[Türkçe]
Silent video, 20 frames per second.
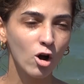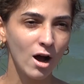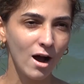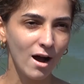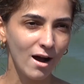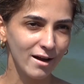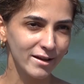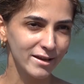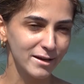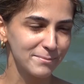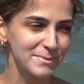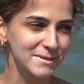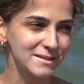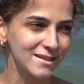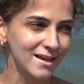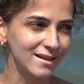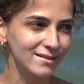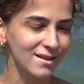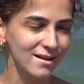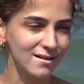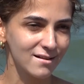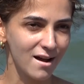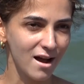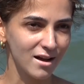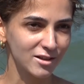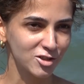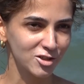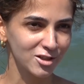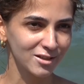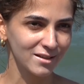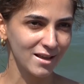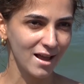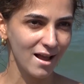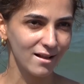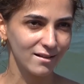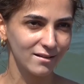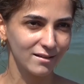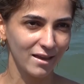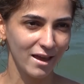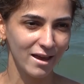Yok hayır. Biz zaten kaçtık
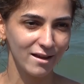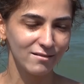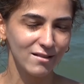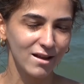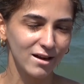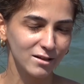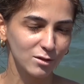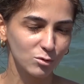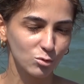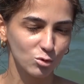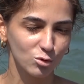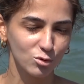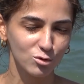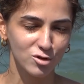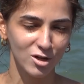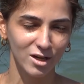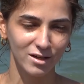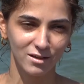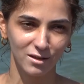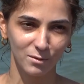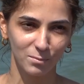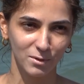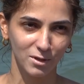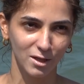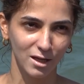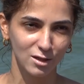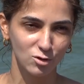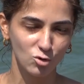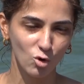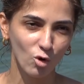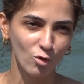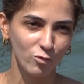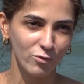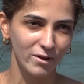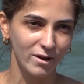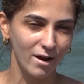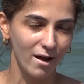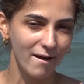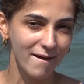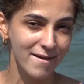geldik. Evlerde durulacak gibi değil. Çok
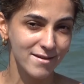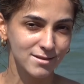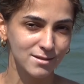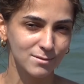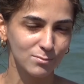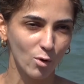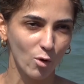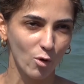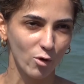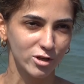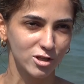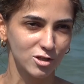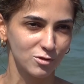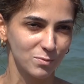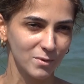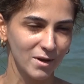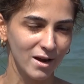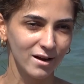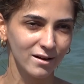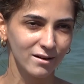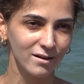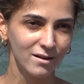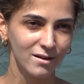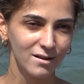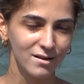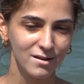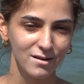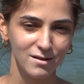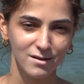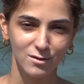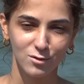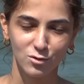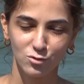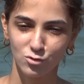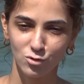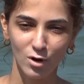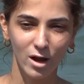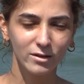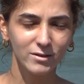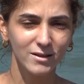fena. Esmiyor hiçbir yer.
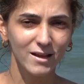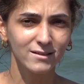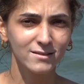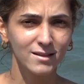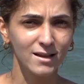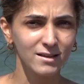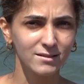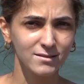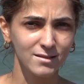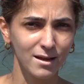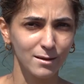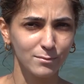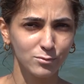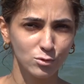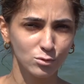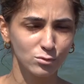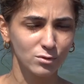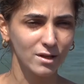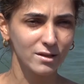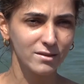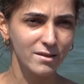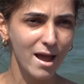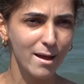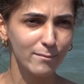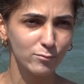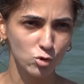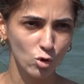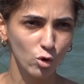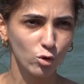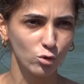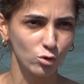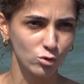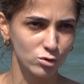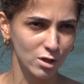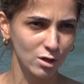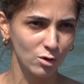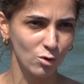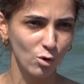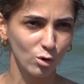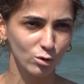Şu an zaten Samsun'da nem çok
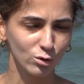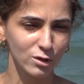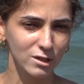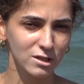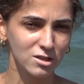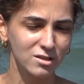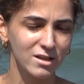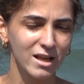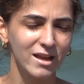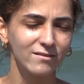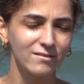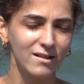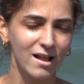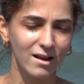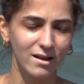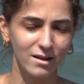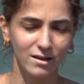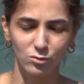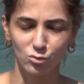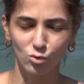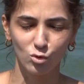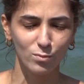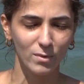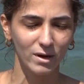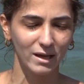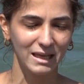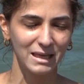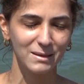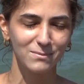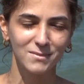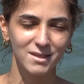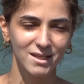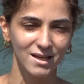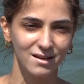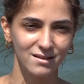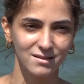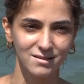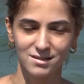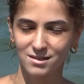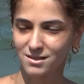yüksek olduğu için evde durmak
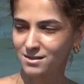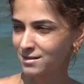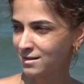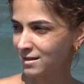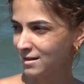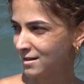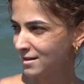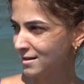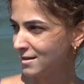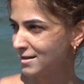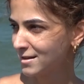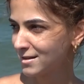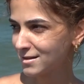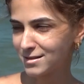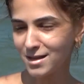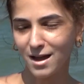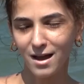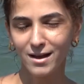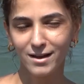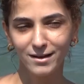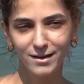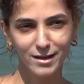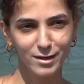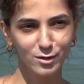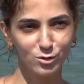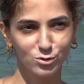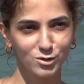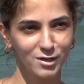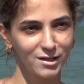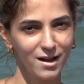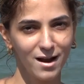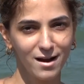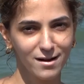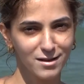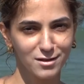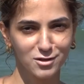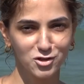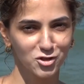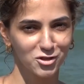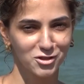imkansız. Sahil en güzeli.
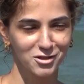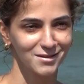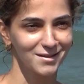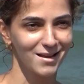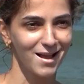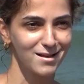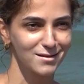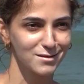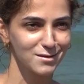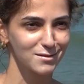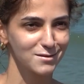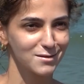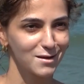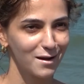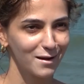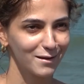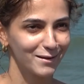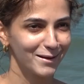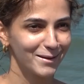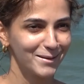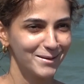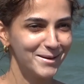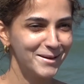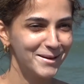Herkes çıksın gelsin sahile.